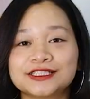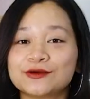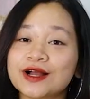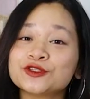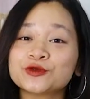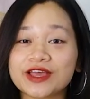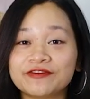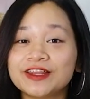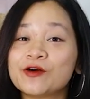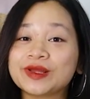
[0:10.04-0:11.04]
Trong các chủ đề
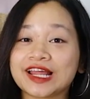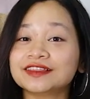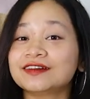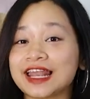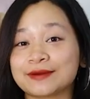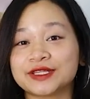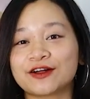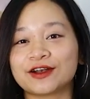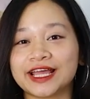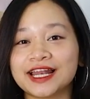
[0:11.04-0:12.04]
video mình đã từng làm thì
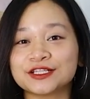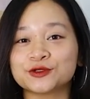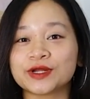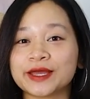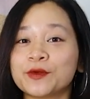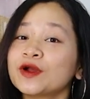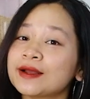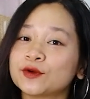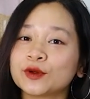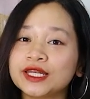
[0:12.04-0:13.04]
có lẽ là chủ đề mỗi
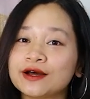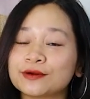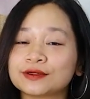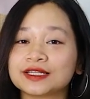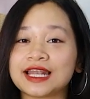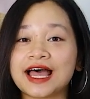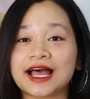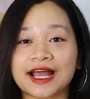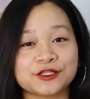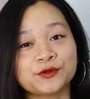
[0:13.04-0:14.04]
ngày một nguyên liệu
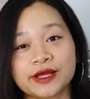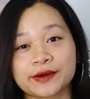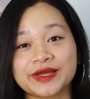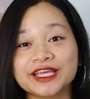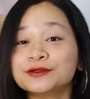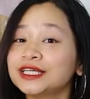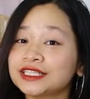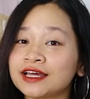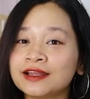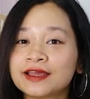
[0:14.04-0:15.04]
là cái chủ đề mà mình yêu thích
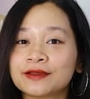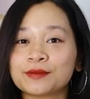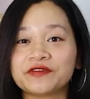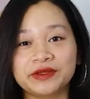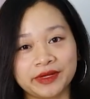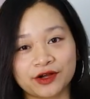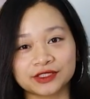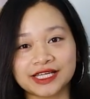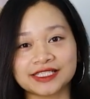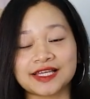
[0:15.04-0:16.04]
nhất, bởi vì mình có
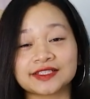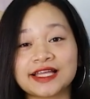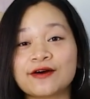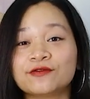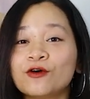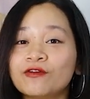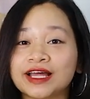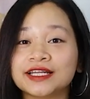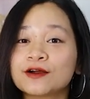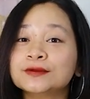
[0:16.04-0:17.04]
thể sáng tạo vô
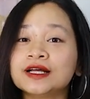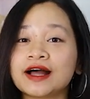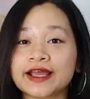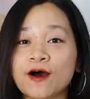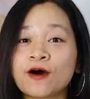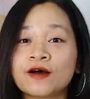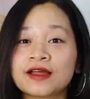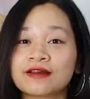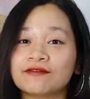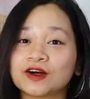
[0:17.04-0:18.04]
vàn những công thức hay ho
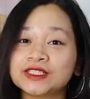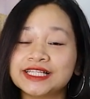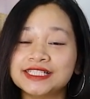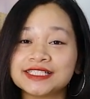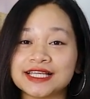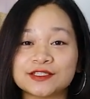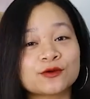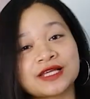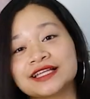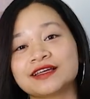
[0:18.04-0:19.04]
và có thể chia sẻ
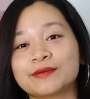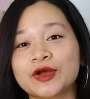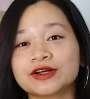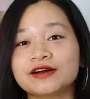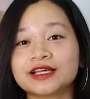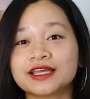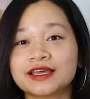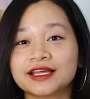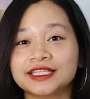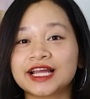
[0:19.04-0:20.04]
rộng rãi tới mọi người
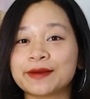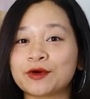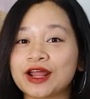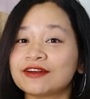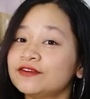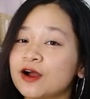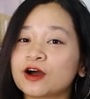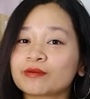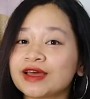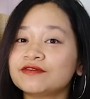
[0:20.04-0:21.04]
những cái món ăn vừa
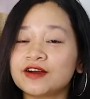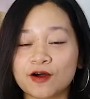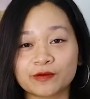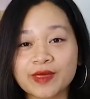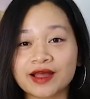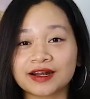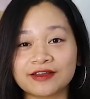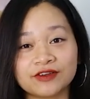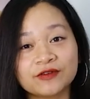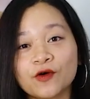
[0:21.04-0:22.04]
ngon mắt vừa ngon miệng
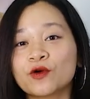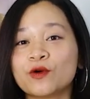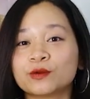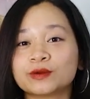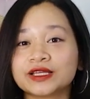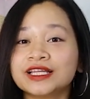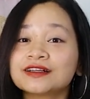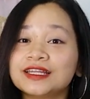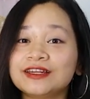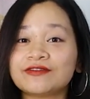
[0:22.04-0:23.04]
lại vẫn vô cùng eat
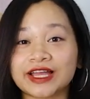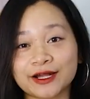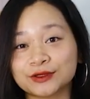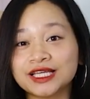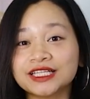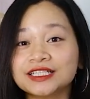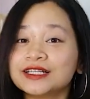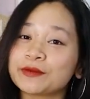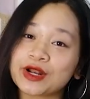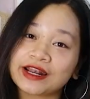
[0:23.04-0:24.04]
clean và healthy từ
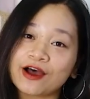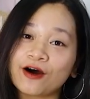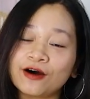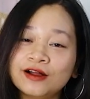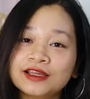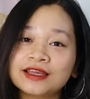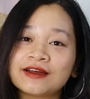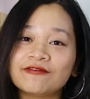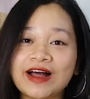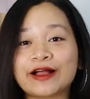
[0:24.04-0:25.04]
những món ăn đó.
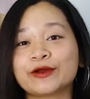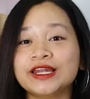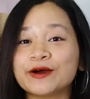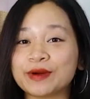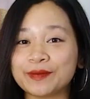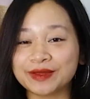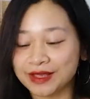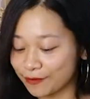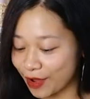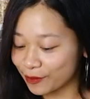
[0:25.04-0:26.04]
Và nguyên liệu mà mình
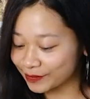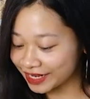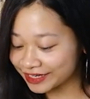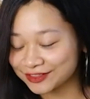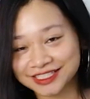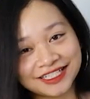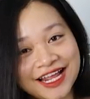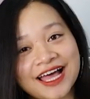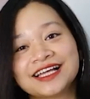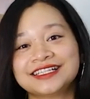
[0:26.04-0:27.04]
biến hóa hôm nay đó chính
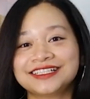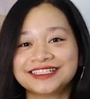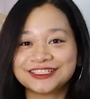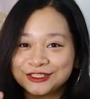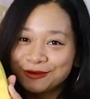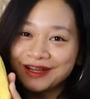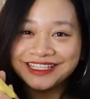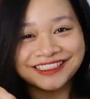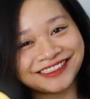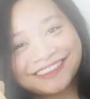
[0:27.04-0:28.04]
là chuối.